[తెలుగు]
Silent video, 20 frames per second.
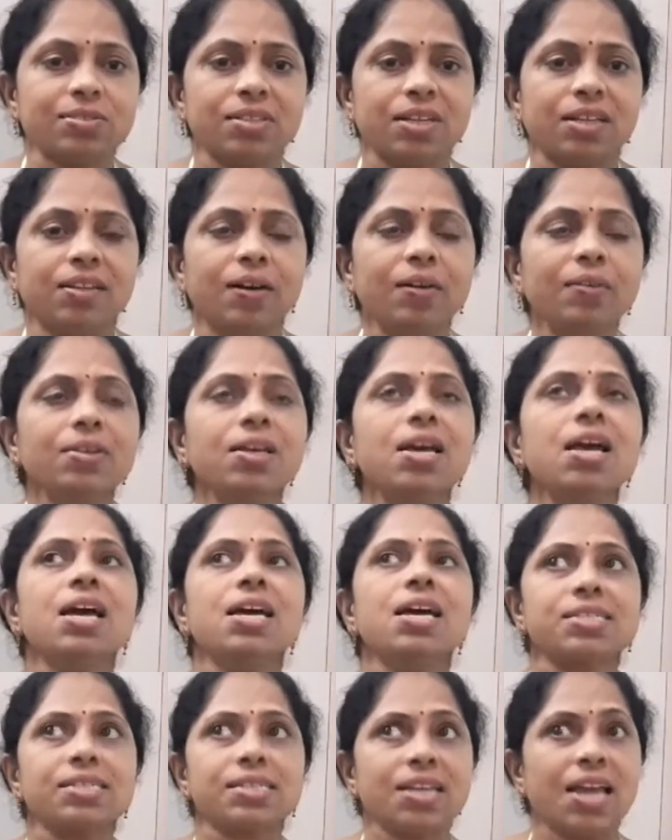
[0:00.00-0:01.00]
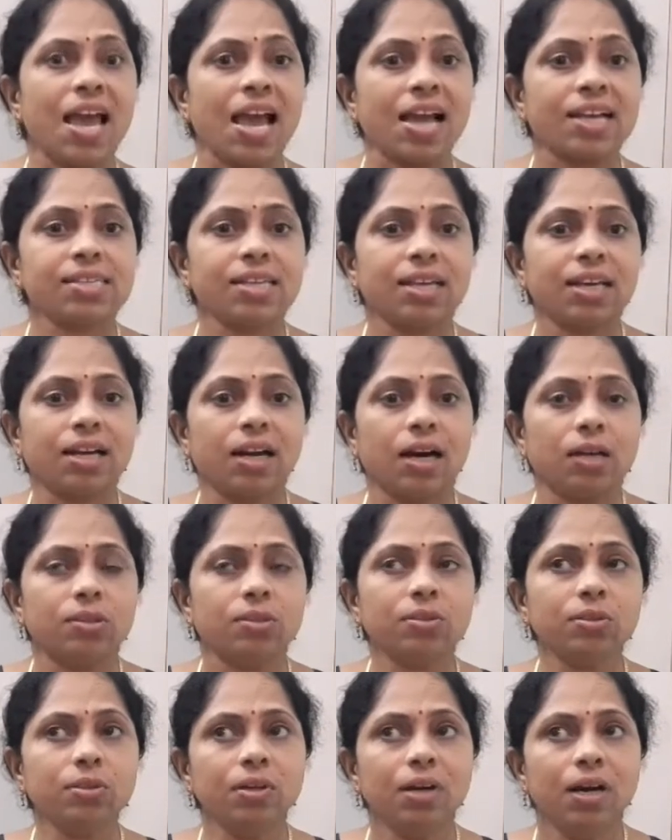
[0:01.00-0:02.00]
చూసేద్దాం స్నాక్సే
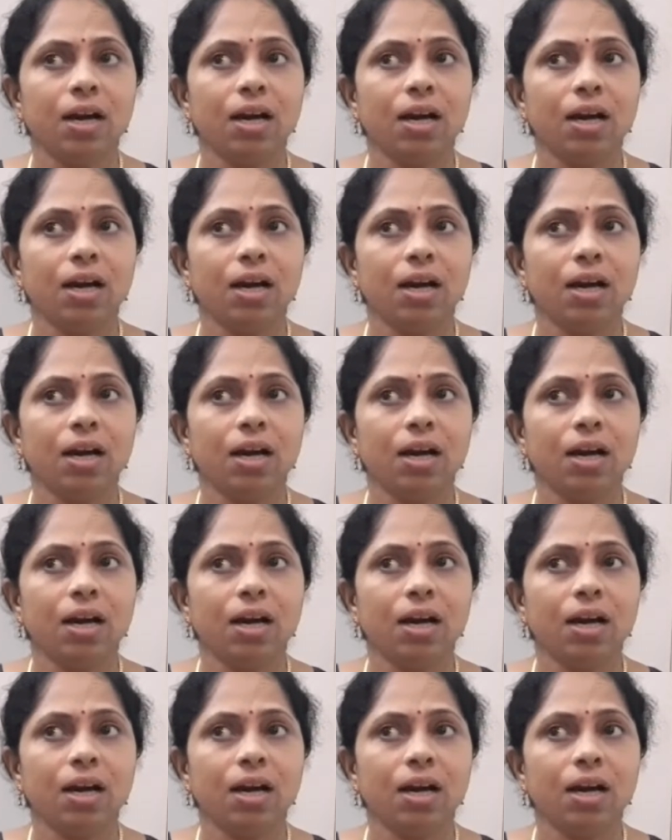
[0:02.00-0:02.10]
కాదు